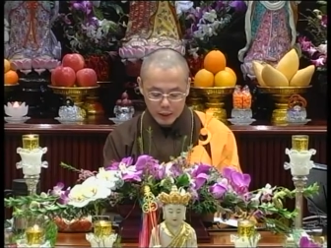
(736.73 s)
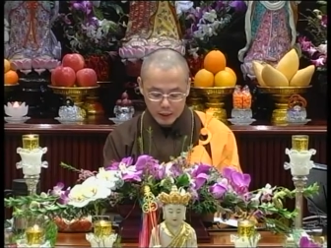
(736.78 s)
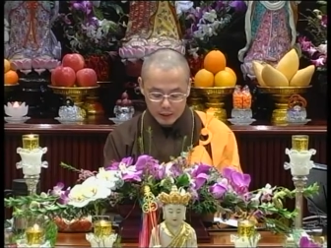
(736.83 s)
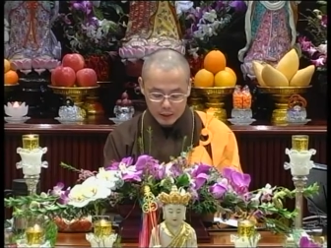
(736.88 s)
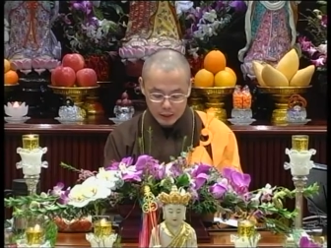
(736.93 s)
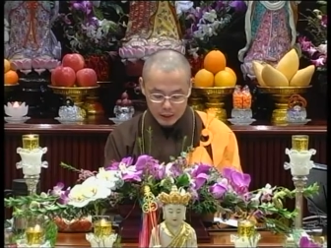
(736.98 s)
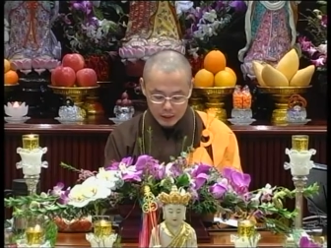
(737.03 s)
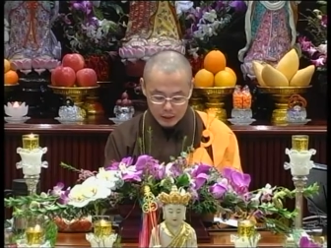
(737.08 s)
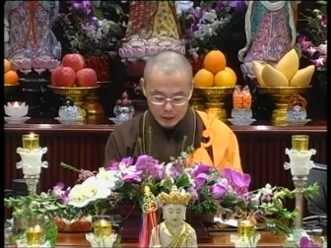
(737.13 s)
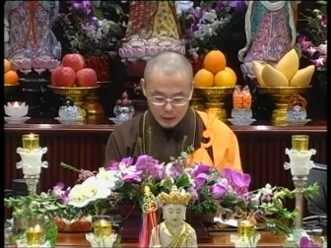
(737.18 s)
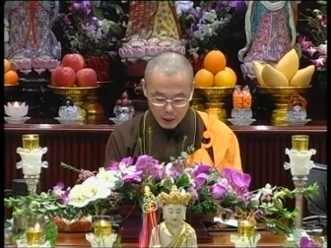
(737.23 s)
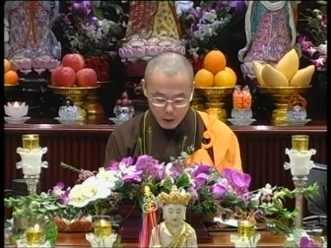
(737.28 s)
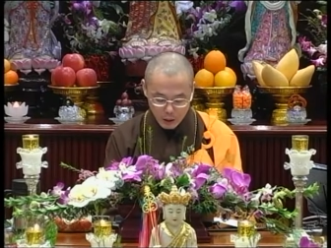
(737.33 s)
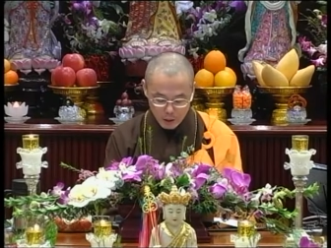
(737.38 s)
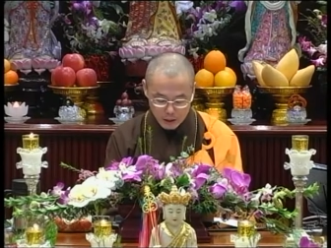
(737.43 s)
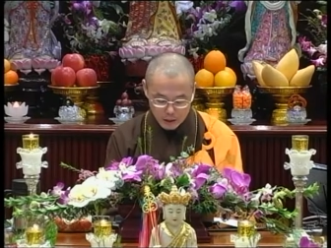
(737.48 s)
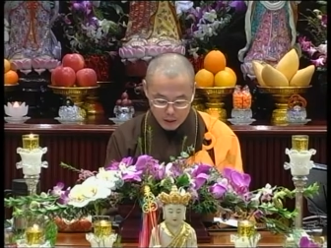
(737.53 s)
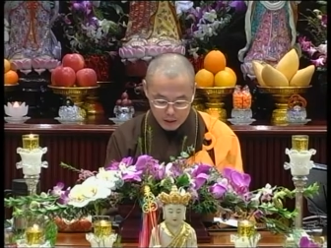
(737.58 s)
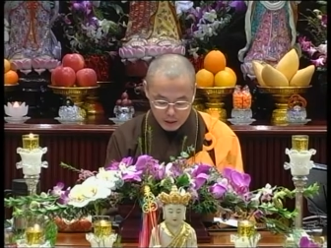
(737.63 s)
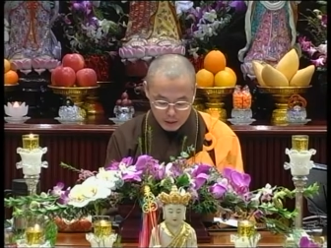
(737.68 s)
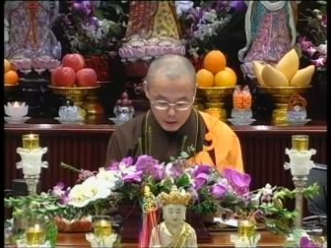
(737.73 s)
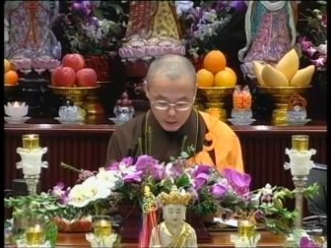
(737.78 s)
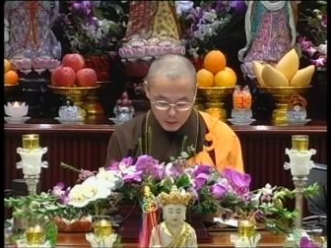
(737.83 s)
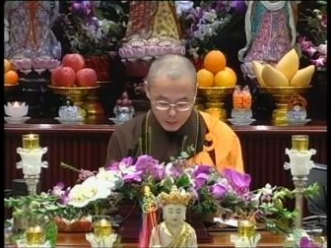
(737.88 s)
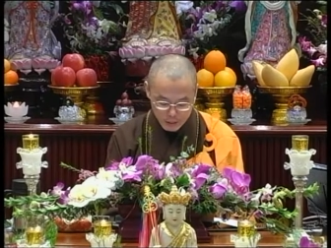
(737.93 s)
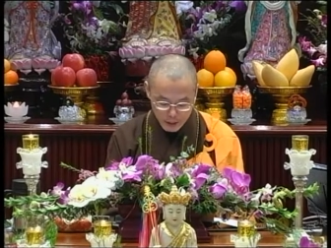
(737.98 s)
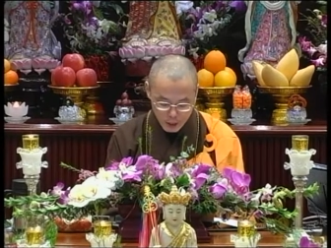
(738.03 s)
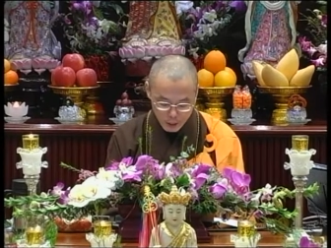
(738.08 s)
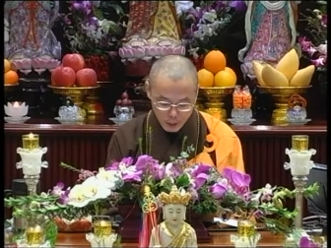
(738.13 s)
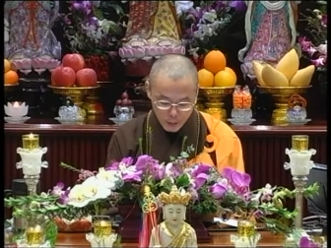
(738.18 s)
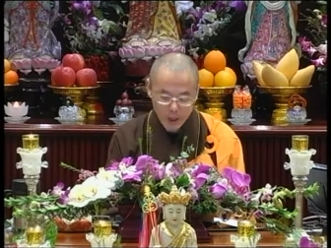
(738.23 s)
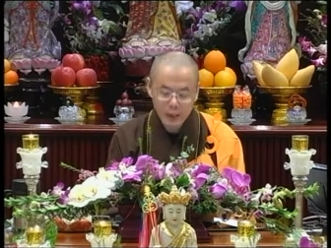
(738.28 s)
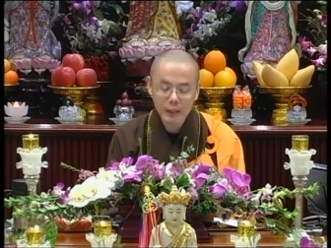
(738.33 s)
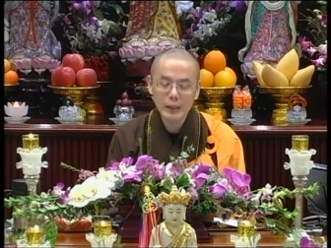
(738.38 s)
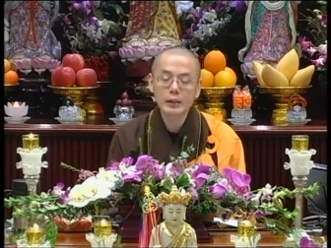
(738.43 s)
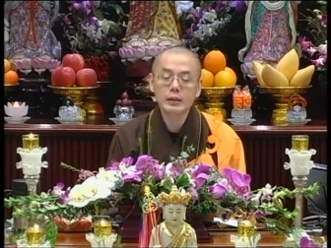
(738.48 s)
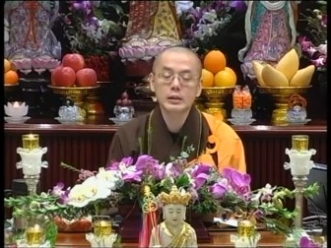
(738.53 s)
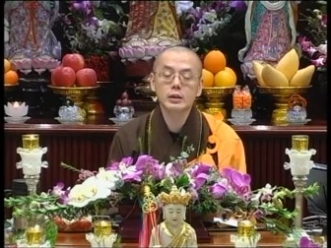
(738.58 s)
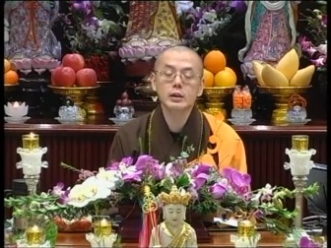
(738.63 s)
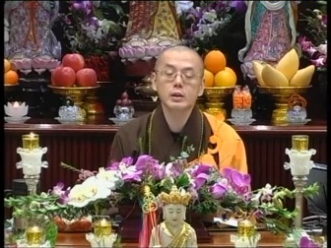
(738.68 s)
这高僧寺庙管
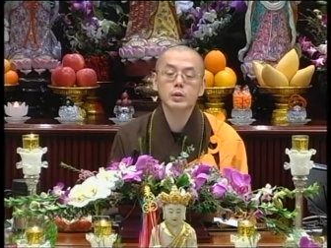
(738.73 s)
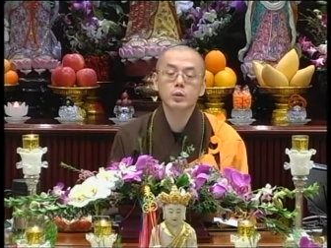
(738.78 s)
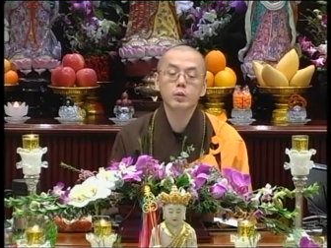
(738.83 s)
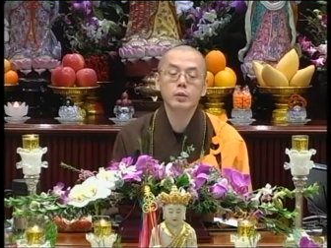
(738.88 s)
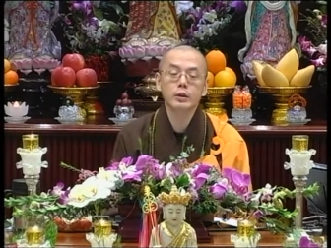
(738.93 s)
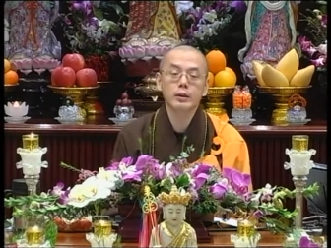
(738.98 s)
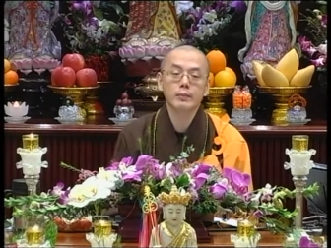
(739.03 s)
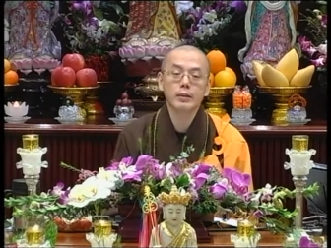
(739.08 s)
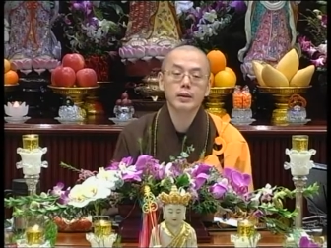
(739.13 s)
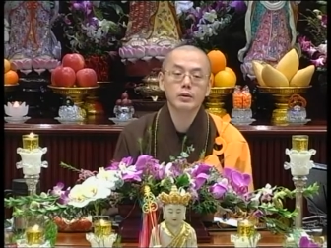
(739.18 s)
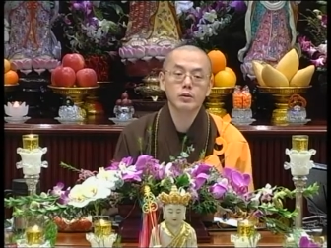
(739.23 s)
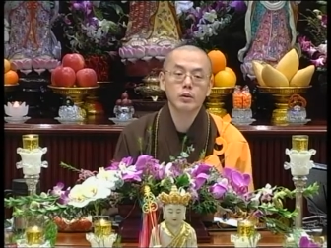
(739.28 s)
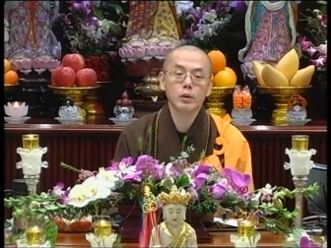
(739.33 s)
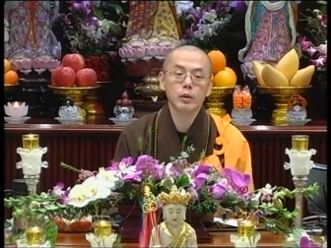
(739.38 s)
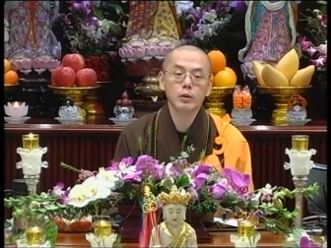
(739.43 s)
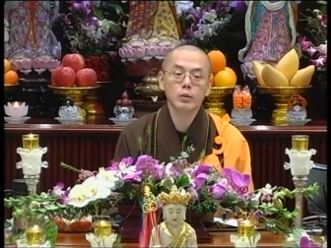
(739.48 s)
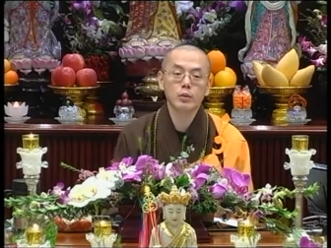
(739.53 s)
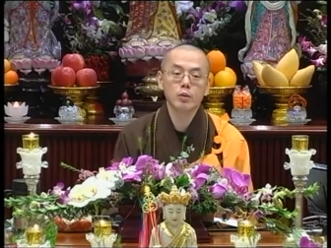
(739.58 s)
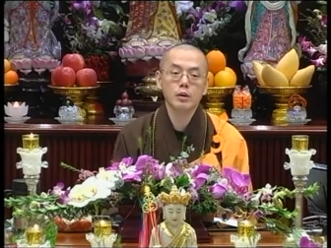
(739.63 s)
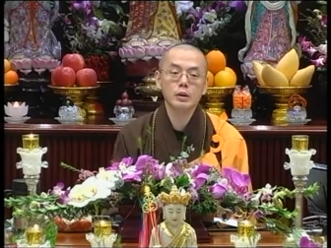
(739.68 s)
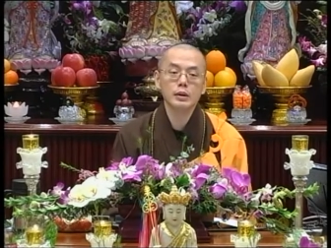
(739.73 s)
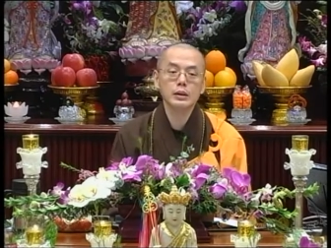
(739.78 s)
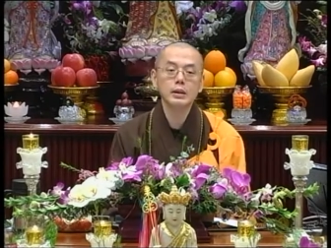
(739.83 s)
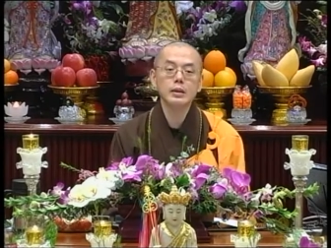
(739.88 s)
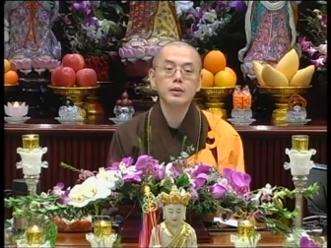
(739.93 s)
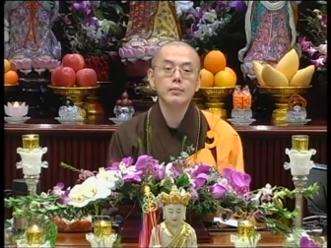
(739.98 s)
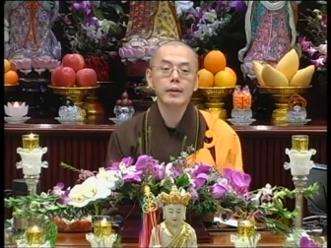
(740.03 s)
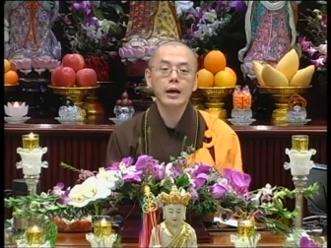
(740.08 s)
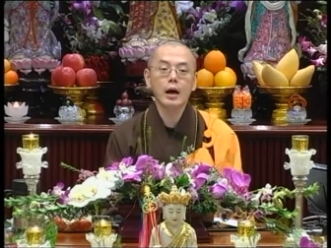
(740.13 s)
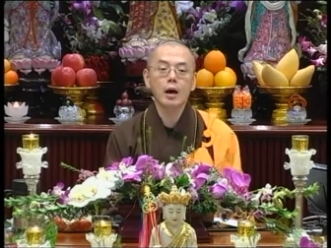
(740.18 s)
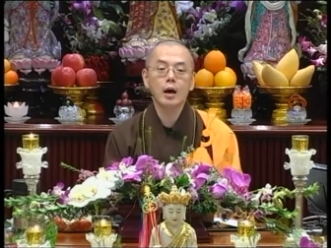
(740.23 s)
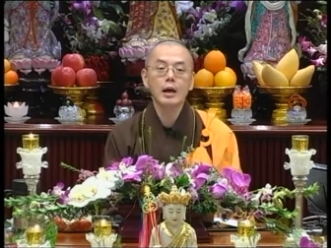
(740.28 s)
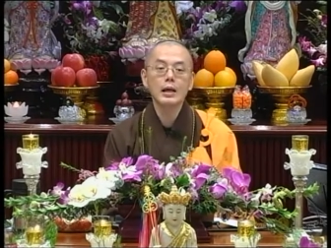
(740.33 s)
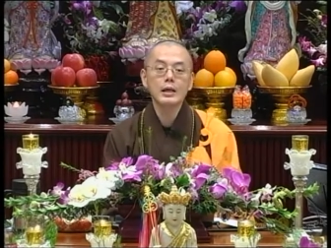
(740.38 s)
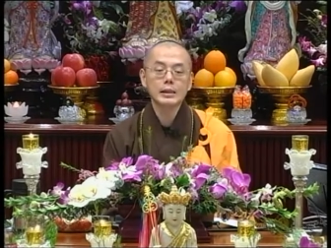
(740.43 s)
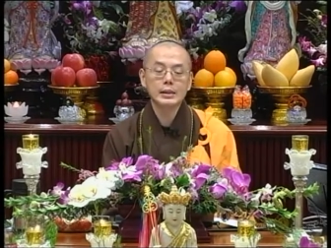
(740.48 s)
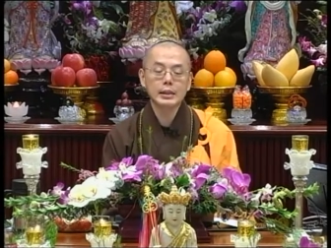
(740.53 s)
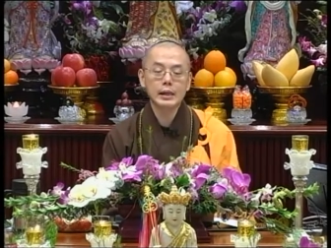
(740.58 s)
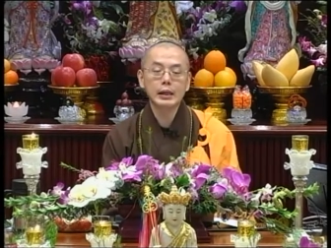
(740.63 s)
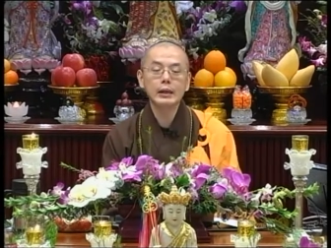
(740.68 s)
理制度里面就会说，寺庙
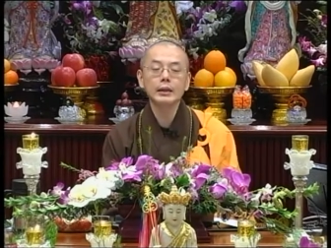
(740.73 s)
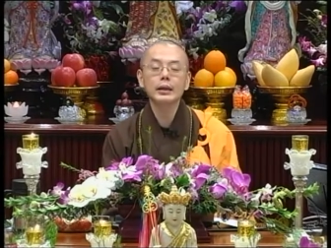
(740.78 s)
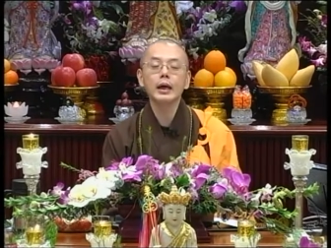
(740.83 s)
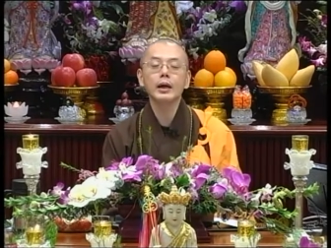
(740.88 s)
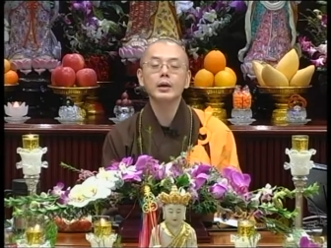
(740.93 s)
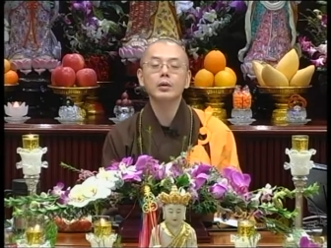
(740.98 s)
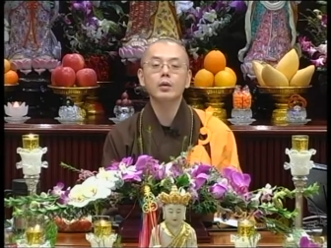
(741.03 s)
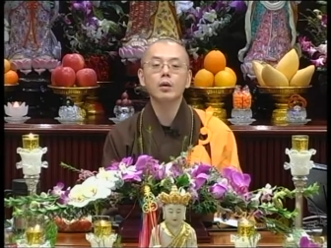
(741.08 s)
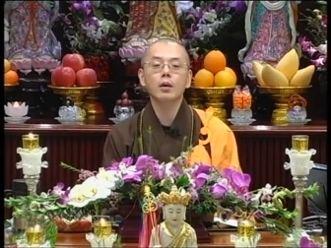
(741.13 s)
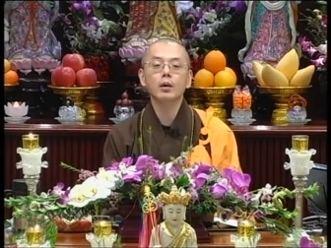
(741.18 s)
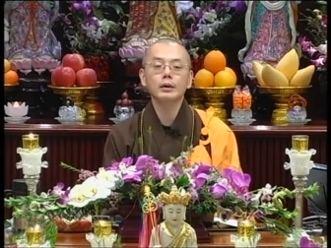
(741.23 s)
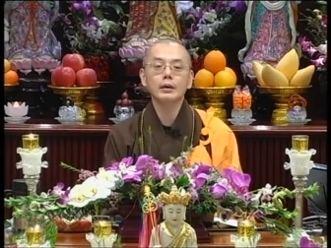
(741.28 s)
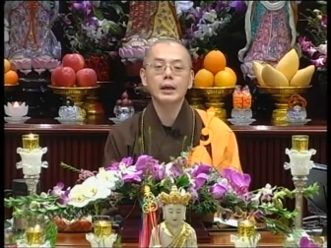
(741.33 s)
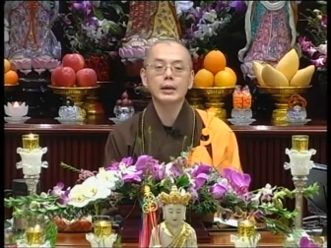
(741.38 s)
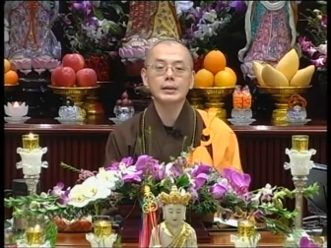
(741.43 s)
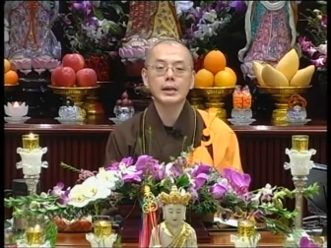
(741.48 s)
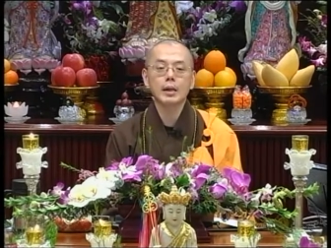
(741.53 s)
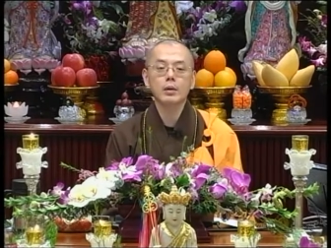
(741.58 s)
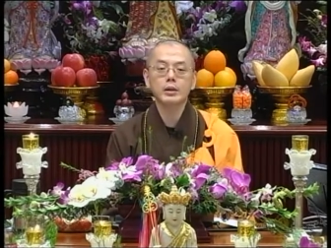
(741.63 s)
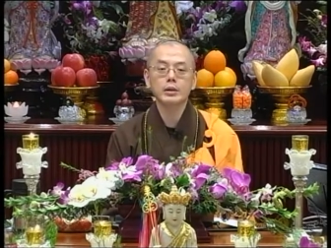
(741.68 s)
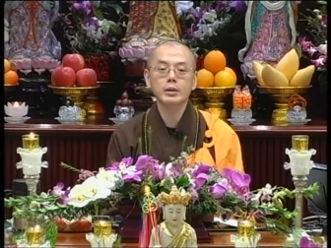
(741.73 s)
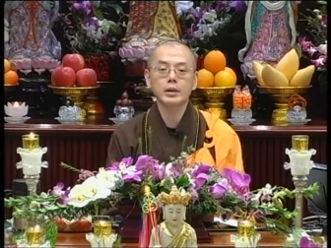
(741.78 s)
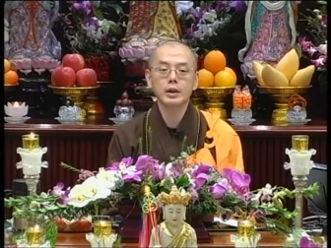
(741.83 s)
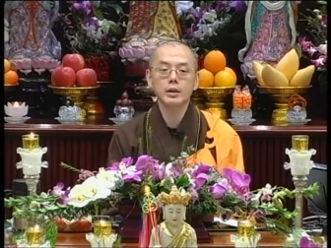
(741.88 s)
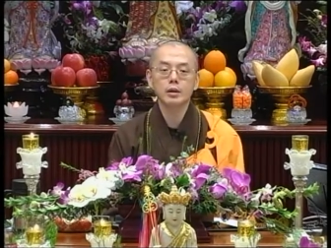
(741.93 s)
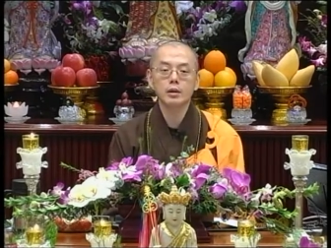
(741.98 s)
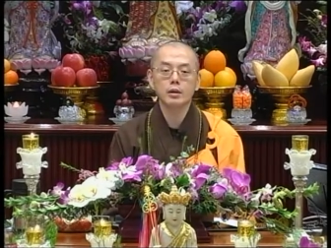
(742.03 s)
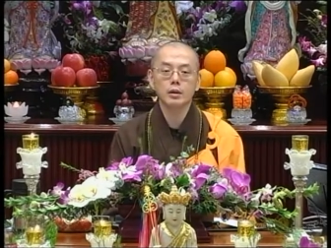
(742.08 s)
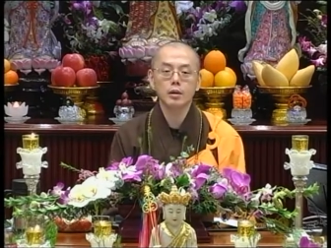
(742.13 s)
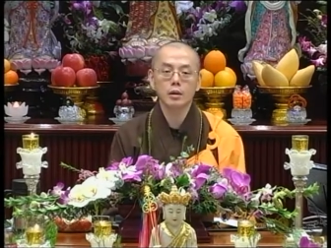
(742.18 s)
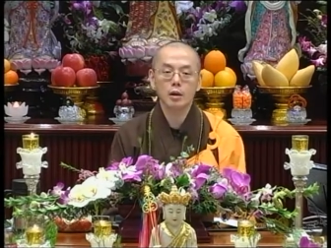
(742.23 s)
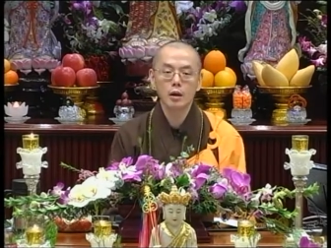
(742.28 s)
钱太多，大家会争。